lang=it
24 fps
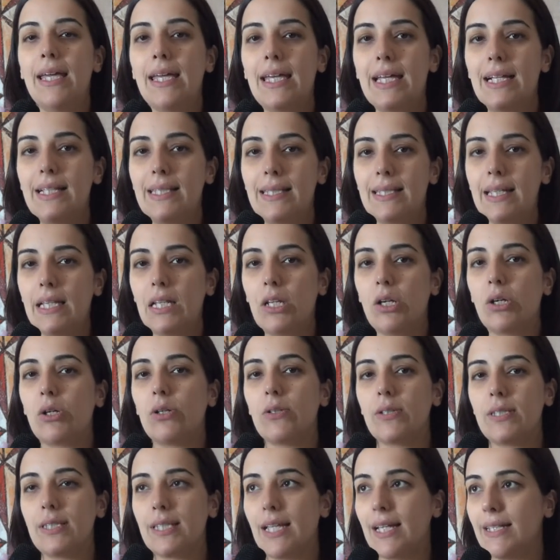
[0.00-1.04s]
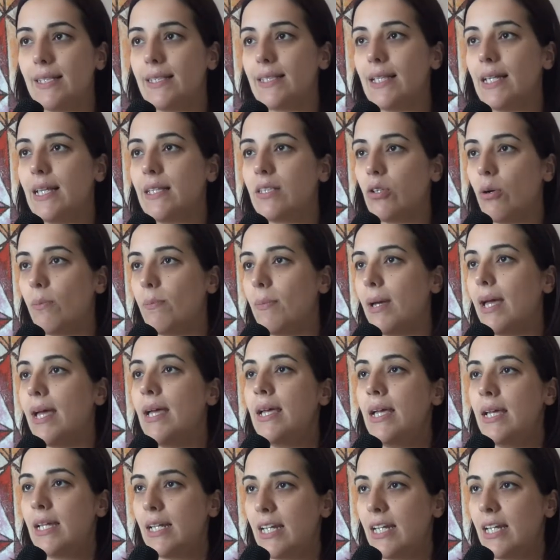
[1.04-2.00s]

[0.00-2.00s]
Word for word: il sindaco stanzi le somme